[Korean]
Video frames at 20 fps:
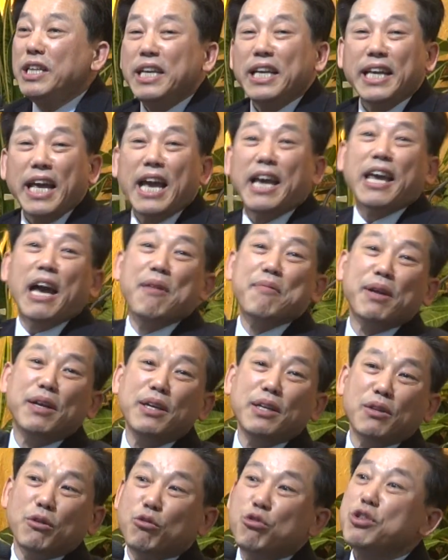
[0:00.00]
우리들이
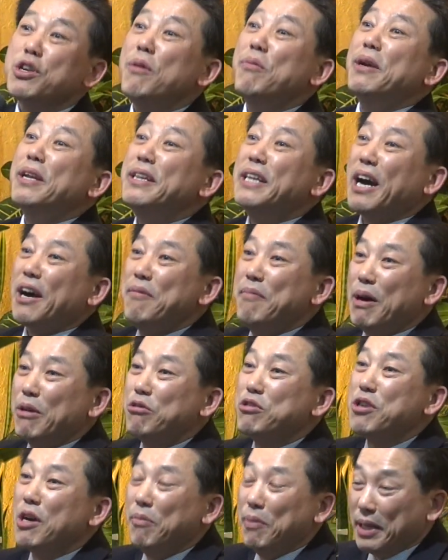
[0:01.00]
얘기하면은 웃어버린다 그
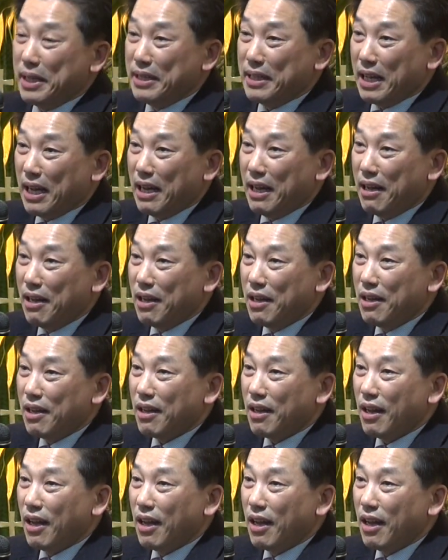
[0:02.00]
말, 웃어버린다.